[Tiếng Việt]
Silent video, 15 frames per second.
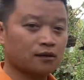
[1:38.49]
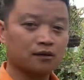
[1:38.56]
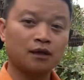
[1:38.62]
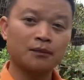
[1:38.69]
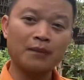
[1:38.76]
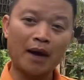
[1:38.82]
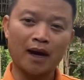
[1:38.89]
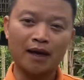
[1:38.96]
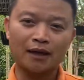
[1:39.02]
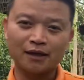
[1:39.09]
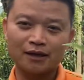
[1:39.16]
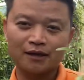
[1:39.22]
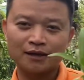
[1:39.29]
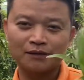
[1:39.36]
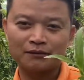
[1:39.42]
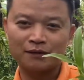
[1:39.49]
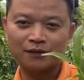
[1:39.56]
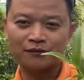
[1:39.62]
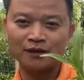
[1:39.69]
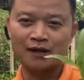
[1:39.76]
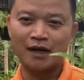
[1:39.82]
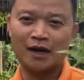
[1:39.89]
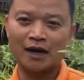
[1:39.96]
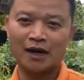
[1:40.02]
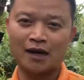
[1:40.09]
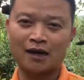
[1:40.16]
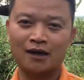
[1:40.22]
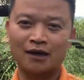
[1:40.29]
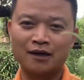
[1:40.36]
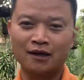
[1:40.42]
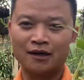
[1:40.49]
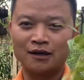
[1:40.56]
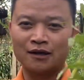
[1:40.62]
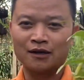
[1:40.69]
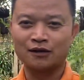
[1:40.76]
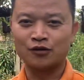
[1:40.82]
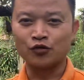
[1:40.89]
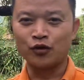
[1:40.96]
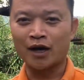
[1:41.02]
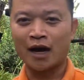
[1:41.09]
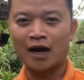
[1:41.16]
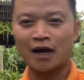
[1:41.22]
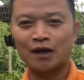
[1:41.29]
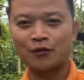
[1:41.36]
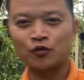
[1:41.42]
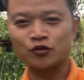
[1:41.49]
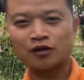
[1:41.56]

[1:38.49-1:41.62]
thất bại bởi vì là đùi gà là một